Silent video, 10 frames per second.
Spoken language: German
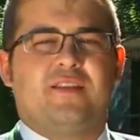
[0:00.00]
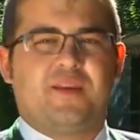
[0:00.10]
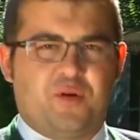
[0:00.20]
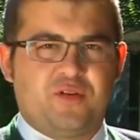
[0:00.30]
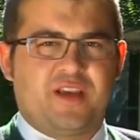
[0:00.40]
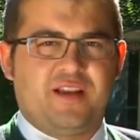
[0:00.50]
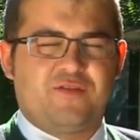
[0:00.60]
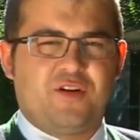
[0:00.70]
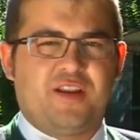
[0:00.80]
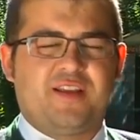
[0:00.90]
Die
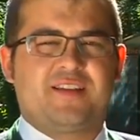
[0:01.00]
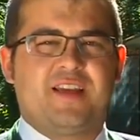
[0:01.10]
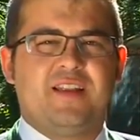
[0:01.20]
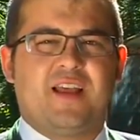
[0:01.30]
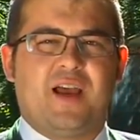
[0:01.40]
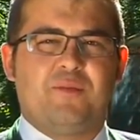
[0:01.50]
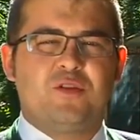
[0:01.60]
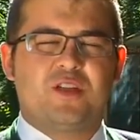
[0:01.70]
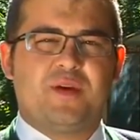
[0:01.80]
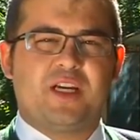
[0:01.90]
Postkellerfreunde sind ein
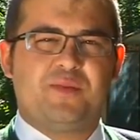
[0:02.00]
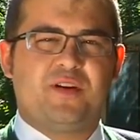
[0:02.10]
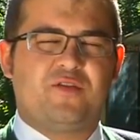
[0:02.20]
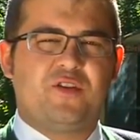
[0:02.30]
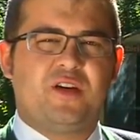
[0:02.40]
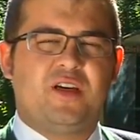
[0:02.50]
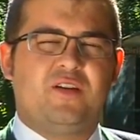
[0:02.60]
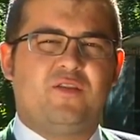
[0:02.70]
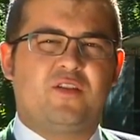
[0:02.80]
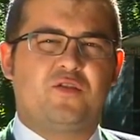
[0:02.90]
Musterbeispiel dafür,
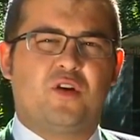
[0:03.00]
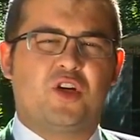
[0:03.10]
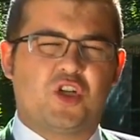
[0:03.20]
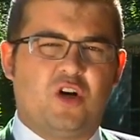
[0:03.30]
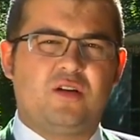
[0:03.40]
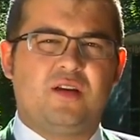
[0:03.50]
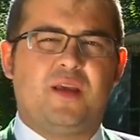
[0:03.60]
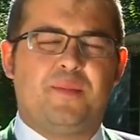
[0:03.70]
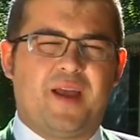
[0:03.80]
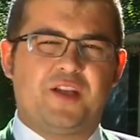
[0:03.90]
was durch starken
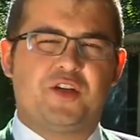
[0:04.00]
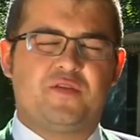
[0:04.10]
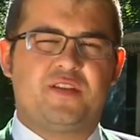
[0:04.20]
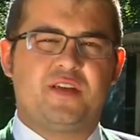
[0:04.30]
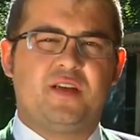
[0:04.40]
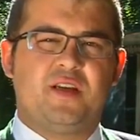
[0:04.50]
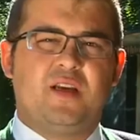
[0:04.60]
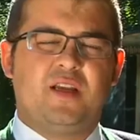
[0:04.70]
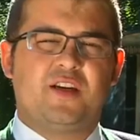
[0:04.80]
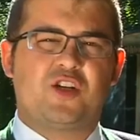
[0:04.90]
Gemeinschaftssinn
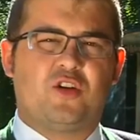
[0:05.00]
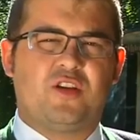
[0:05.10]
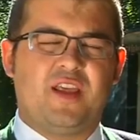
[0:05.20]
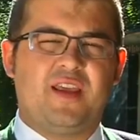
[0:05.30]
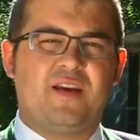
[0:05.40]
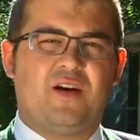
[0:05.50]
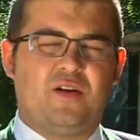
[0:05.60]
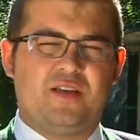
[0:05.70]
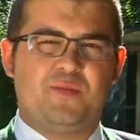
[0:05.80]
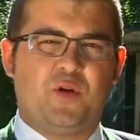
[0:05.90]
in der Stadt Regen
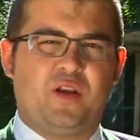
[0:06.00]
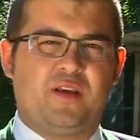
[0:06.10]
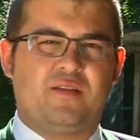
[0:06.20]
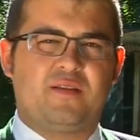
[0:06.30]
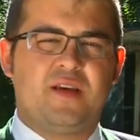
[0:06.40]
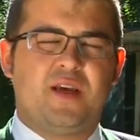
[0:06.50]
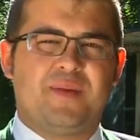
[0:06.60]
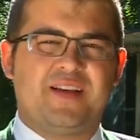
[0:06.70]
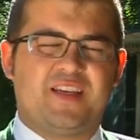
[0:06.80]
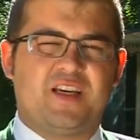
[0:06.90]
alles möglich ist.
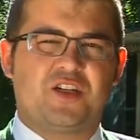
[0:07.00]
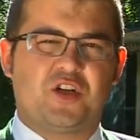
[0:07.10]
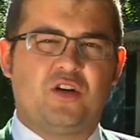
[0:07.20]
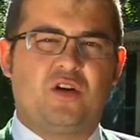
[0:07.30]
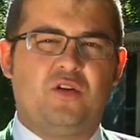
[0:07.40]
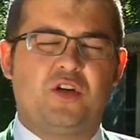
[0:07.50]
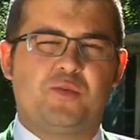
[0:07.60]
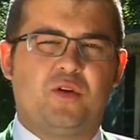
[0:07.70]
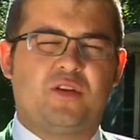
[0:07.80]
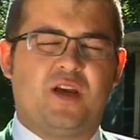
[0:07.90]
Bei sehr stark
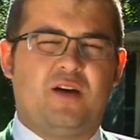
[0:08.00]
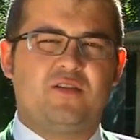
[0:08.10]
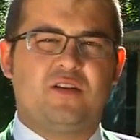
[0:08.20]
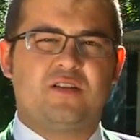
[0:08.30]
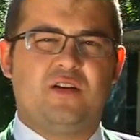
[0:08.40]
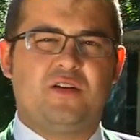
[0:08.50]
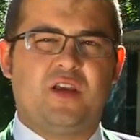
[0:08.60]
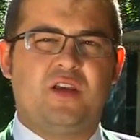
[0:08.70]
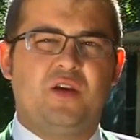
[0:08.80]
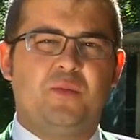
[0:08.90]
angespannter
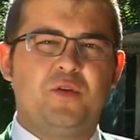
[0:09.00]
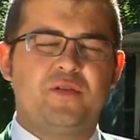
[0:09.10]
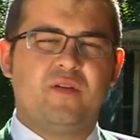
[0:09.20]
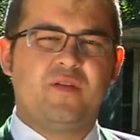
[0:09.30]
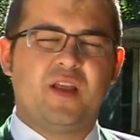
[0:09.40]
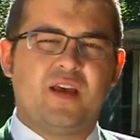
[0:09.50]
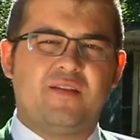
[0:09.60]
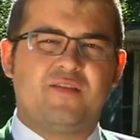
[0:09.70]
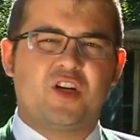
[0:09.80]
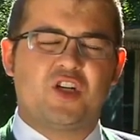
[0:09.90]
Haushaltslage müssen wir wieder
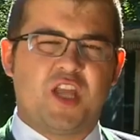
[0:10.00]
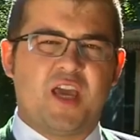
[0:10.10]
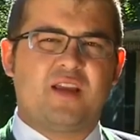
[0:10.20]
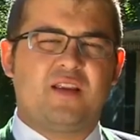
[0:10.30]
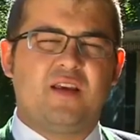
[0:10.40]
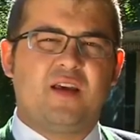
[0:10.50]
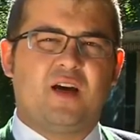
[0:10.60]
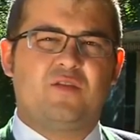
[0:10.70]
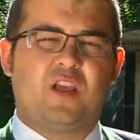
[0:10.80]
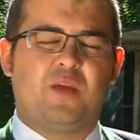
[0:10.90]
verstärkt
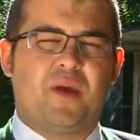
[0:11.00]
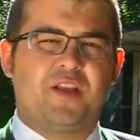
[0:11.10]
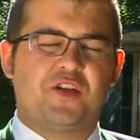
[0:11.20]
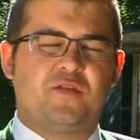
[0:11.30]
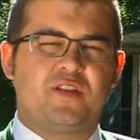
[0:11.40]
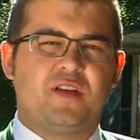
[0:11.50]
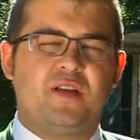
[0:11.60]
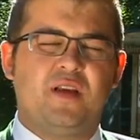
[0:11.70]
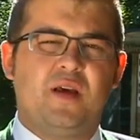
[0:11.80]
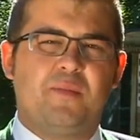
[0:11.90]
auf den
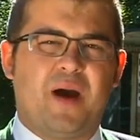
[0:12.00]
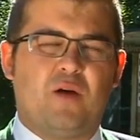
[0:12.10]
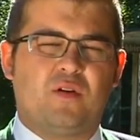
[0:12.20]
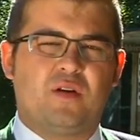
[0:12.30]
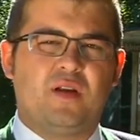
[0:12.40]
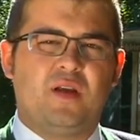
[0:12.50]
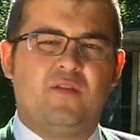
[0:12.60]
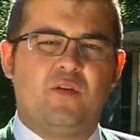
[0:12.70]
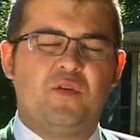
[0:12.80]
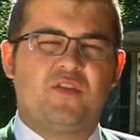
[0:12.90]
Gemeinschaftssinn bauen.
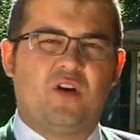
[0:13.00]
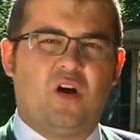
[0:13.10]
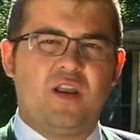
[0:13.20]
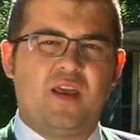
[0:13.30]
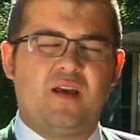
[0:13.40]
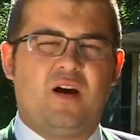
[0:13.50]
Wir müssen alle